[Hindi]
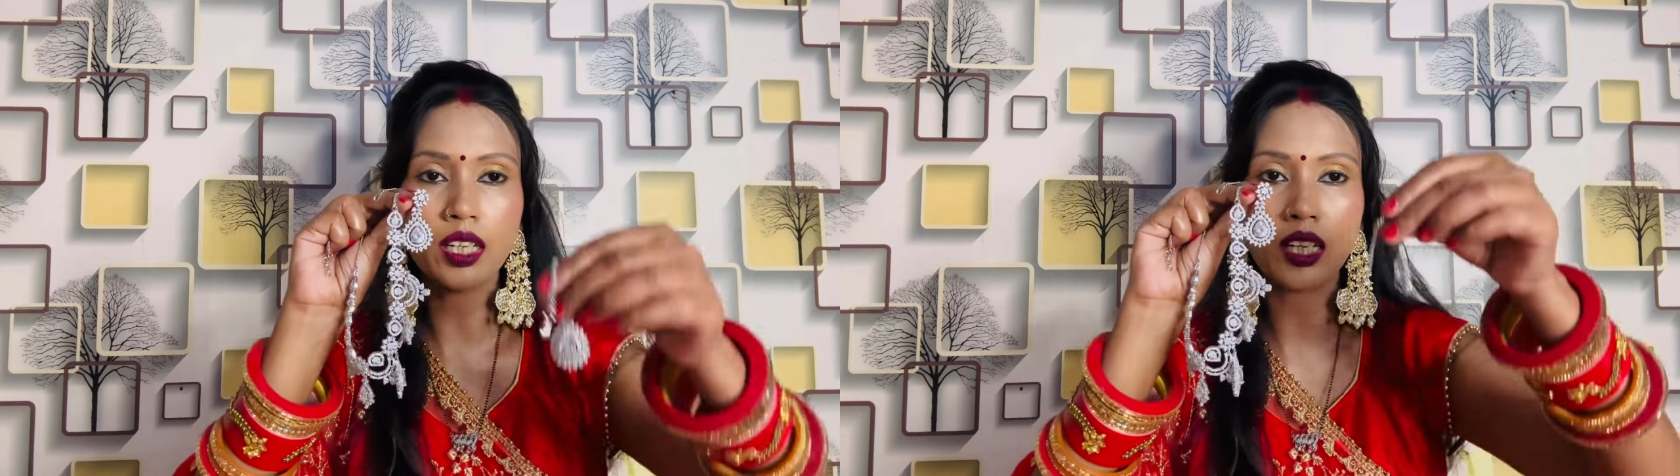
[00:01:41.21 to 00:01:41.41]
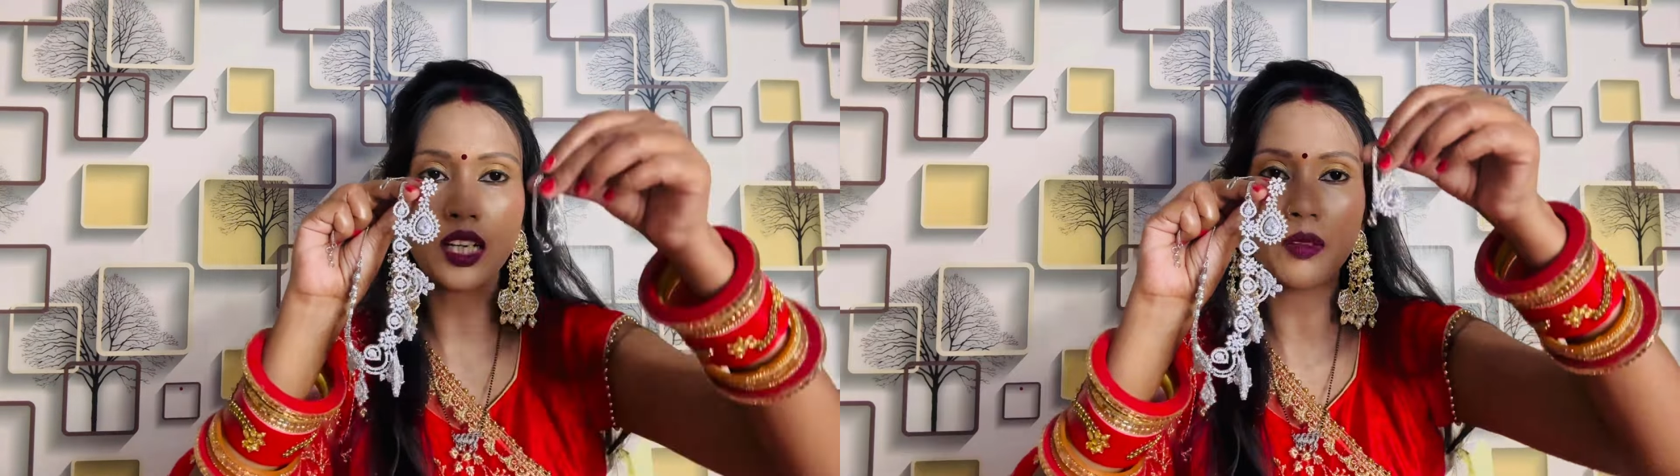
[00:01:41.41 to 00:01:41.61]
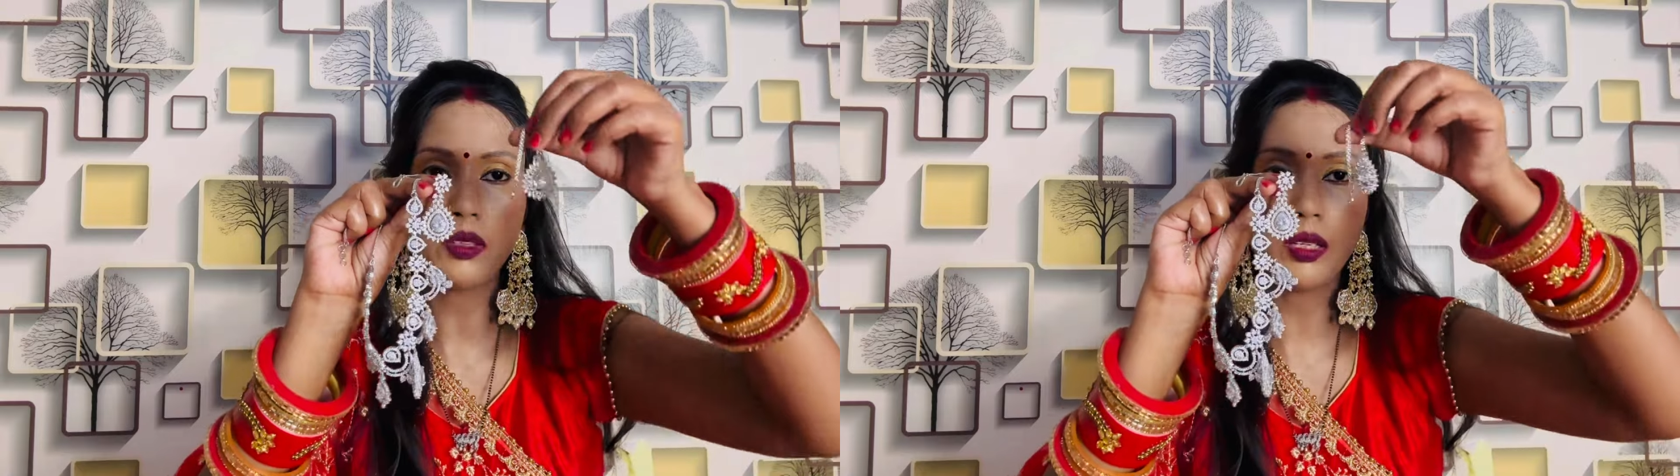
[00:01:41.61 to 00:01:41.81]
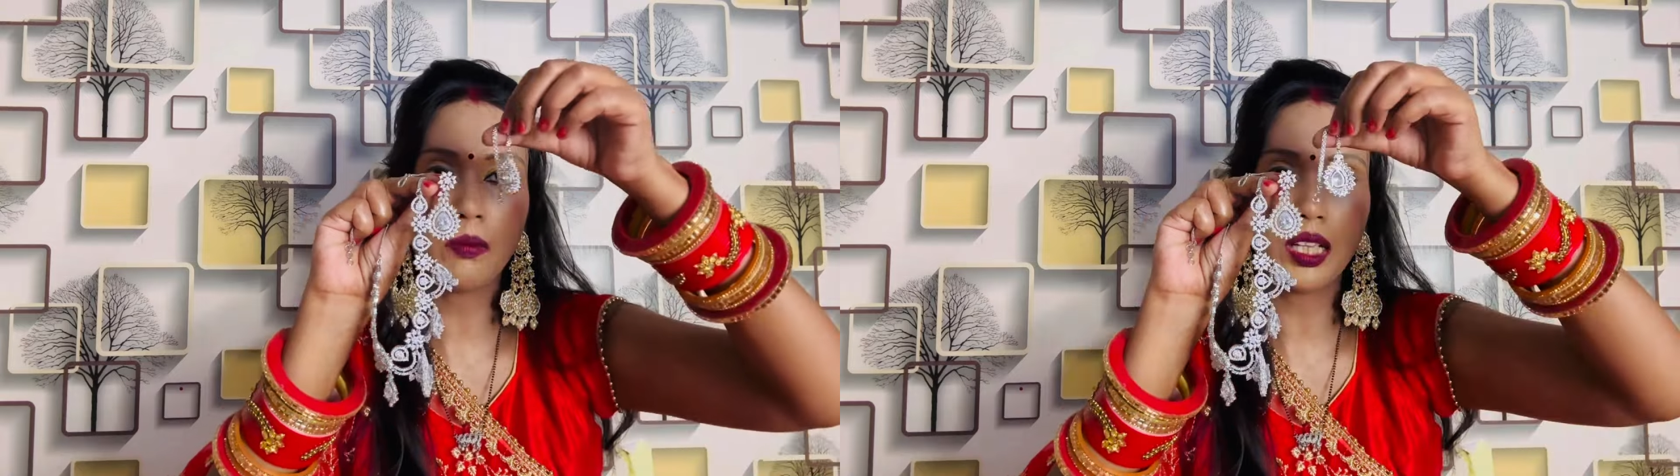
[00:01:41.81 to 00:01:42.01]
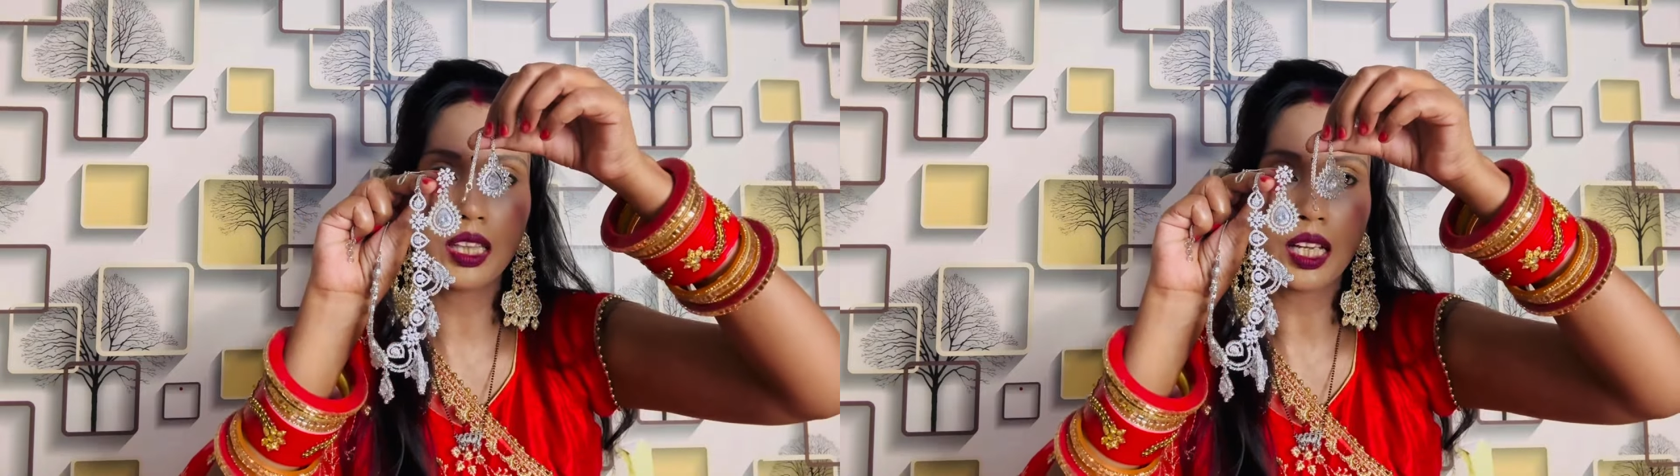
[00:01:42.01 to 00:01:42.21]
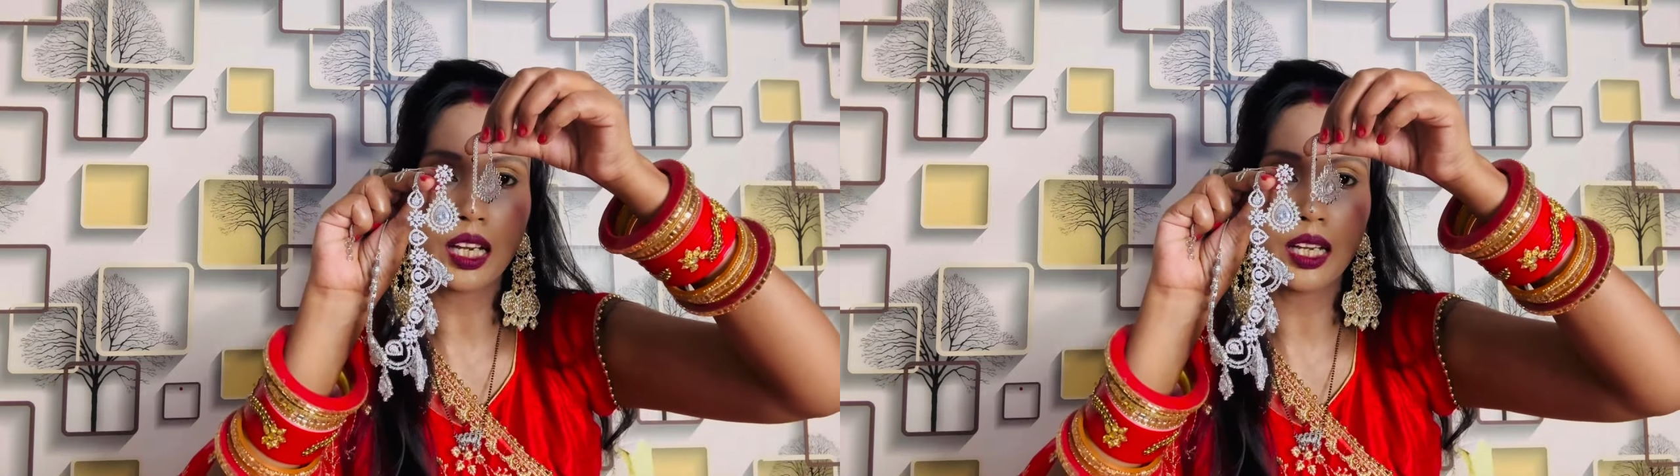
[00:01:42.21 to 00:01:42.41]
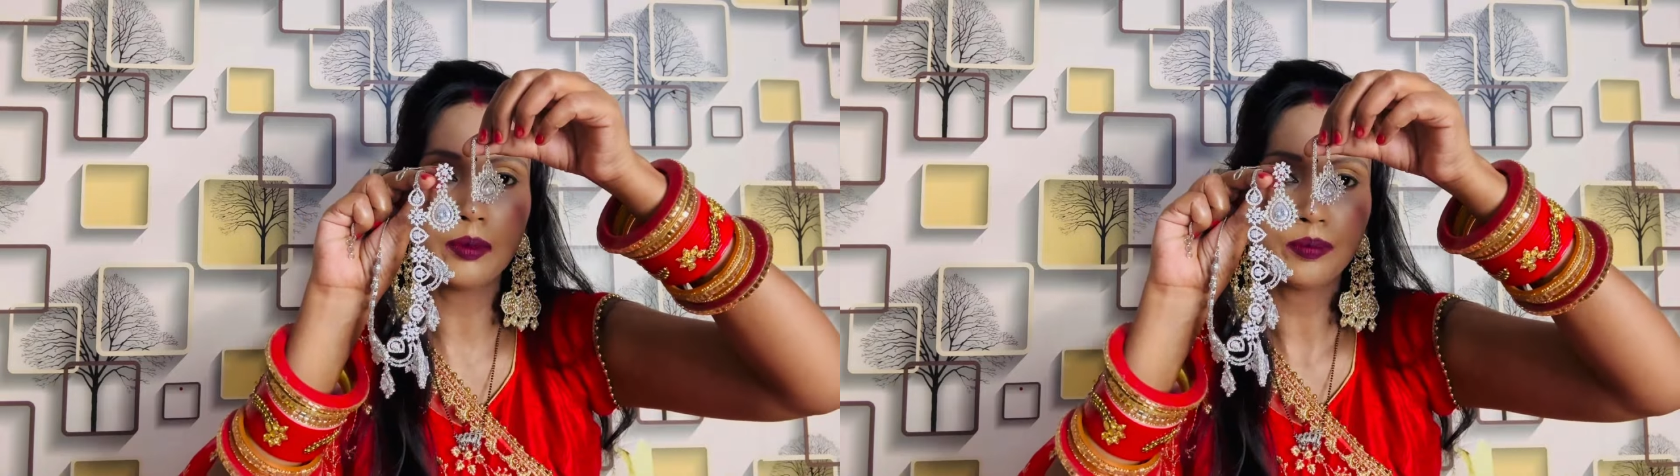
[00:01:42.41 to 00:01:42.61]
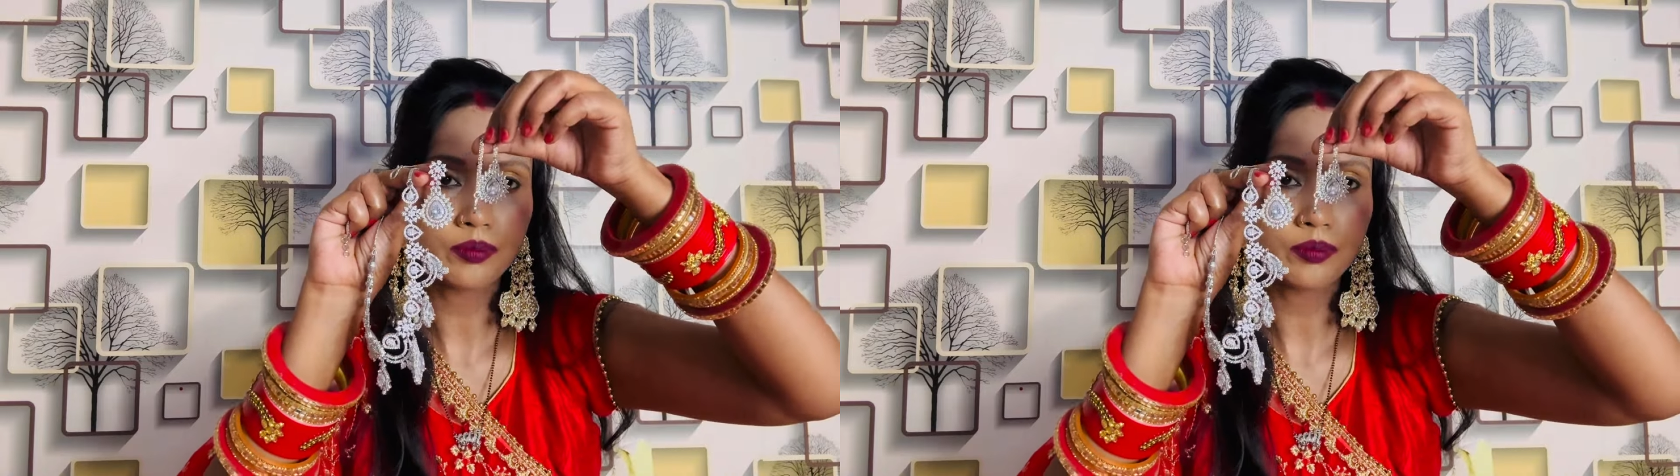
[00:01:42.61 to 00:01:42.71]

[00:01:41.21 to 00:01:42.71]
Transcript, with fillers: टीका भी मिलता है